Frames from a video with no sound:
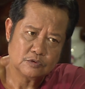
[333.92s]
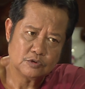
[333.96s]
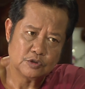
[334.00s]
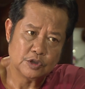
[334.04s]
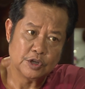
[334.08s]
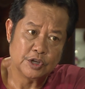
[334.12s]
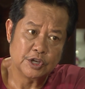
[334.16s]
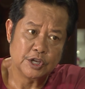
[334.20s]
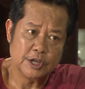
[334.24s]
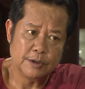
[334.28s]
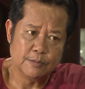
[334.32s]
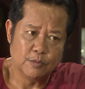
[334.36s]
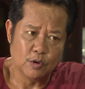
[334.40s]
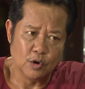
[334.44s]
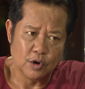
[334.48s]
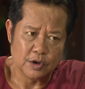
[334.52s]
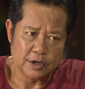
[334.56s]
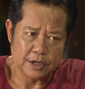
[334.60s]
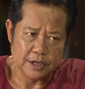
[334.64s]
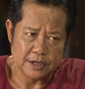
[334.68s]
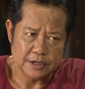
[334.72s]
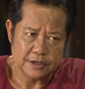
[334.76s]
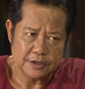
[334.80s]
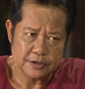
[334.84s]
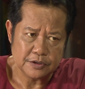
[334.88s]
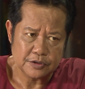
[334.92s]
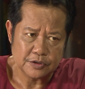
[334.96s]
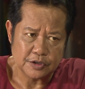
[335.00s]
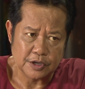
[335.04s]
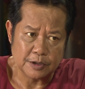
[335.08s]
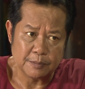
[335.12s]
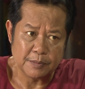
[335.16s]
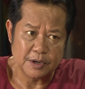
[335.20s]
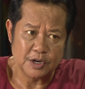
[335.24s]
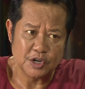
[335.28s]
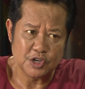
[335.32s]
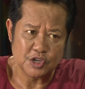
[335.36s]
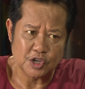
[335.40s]
chuyện gì buồn vậy chuyện
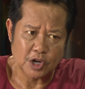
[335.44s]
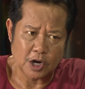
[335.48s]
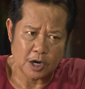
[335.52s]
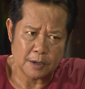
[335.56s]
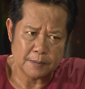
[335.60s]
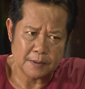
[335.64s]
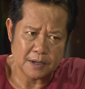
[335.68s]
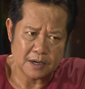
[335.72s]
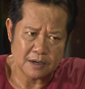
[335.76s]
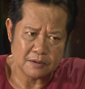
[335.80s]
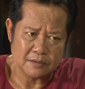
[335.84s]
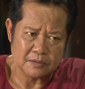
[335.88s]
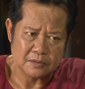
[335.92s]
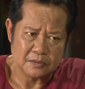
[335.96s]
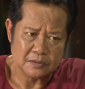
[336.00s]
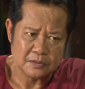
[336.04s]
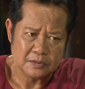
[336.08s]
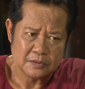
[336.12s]
mấy đứa nhỏ phải không